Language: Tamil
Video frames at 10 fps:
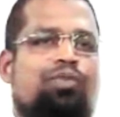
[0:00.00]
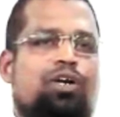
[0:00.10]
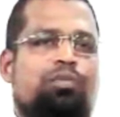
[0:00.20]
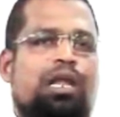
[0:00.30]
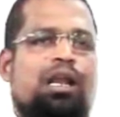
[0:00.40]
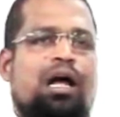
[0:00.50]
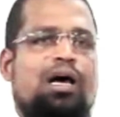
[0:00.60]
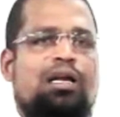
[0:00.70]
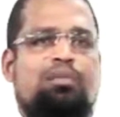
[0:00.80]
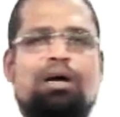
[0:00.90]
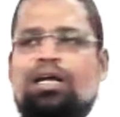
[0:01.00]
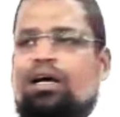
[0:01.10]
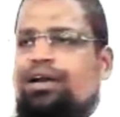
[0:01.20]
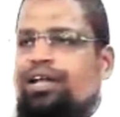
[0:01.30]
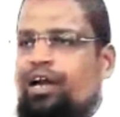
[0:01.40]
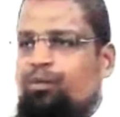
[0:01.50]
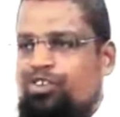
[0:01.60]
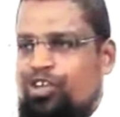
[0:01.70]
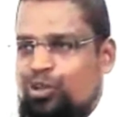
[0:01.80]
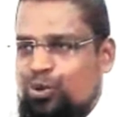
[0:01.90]
குணம் வரும் எல்லா ஹராமான
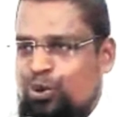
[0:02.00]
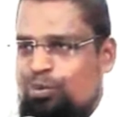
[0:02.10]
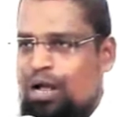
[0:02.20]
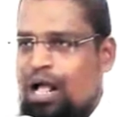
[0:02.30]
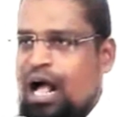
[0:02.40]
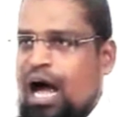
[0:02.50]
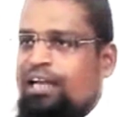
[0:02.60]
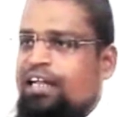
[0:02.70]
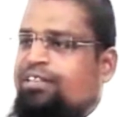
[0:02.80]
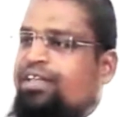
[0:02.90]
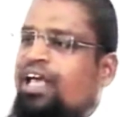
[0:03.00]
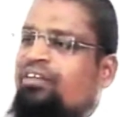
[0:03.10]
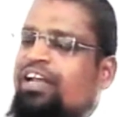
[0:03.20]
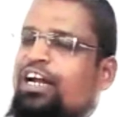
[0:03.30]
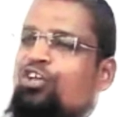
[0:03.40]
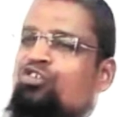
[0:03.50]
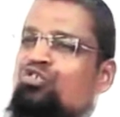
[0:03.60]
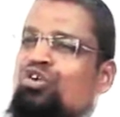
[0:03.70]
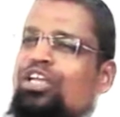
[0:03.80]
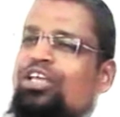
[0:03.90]
காரியங்களும் செய்ய தோண்டும் அந்த தேவைகளை
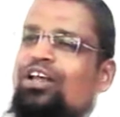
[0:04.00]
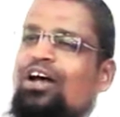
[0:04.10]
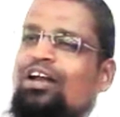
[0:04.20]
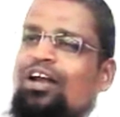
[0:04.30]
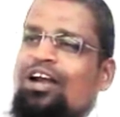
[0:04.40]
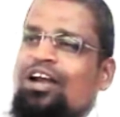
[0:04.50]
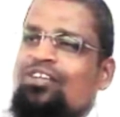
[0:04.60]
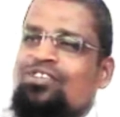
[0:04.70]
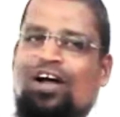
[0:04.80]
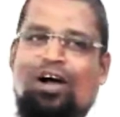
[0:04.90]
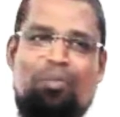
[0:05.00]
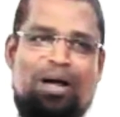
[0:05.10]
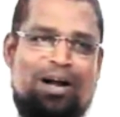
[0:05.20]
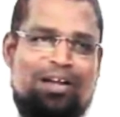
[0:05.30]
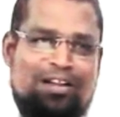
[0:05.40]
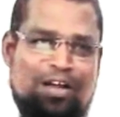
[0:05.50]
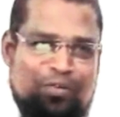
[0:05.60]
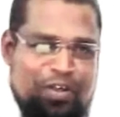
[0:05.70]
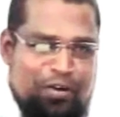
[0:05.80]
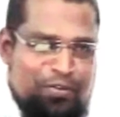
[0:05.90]
சுருக்கினார்கள் சஹாபாக்கள்
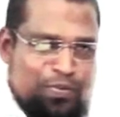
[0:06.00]
அல்லாவுடைய